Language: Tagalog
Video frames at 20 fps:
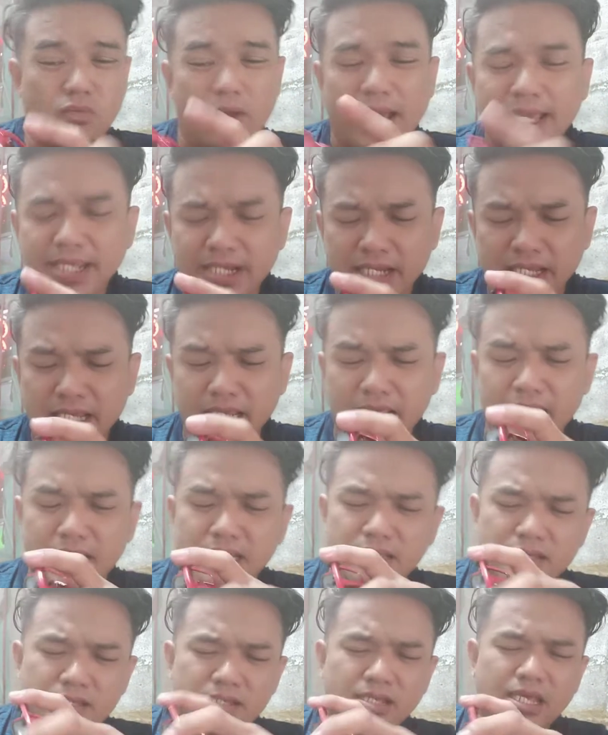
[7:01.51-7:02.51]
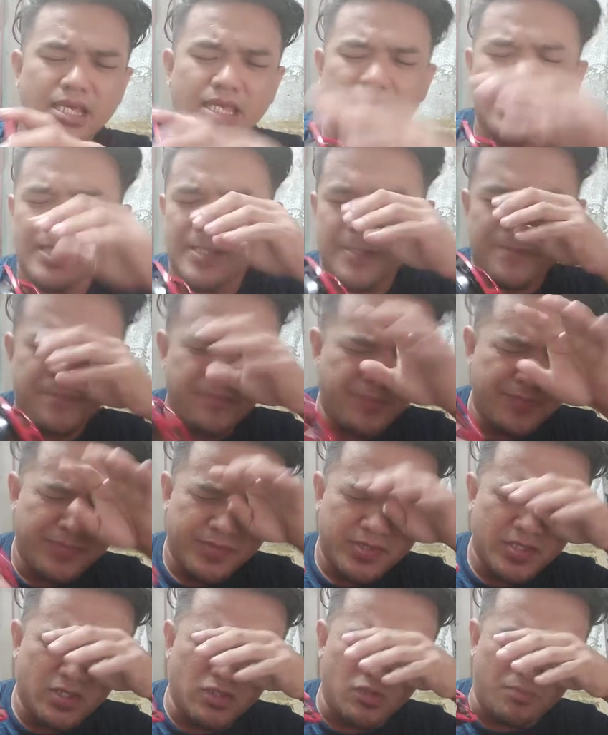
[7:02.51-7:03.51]
wiring ay
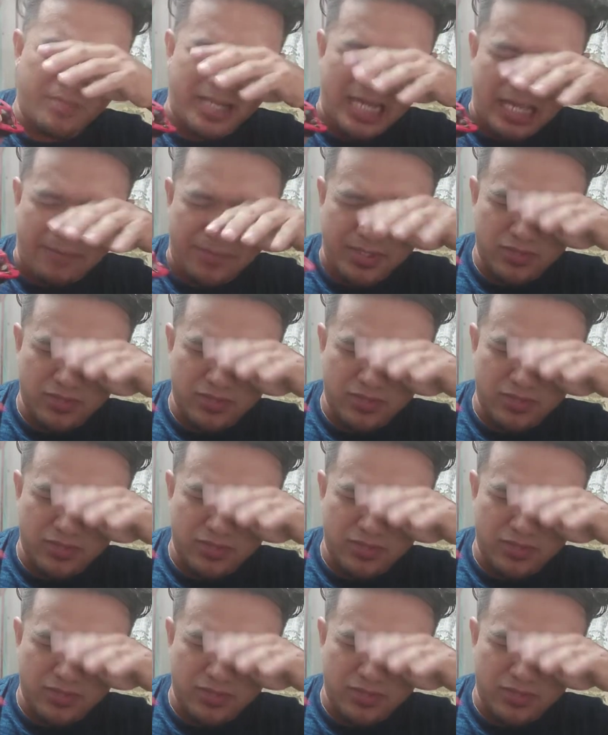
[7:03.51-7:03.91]
yun yung malaman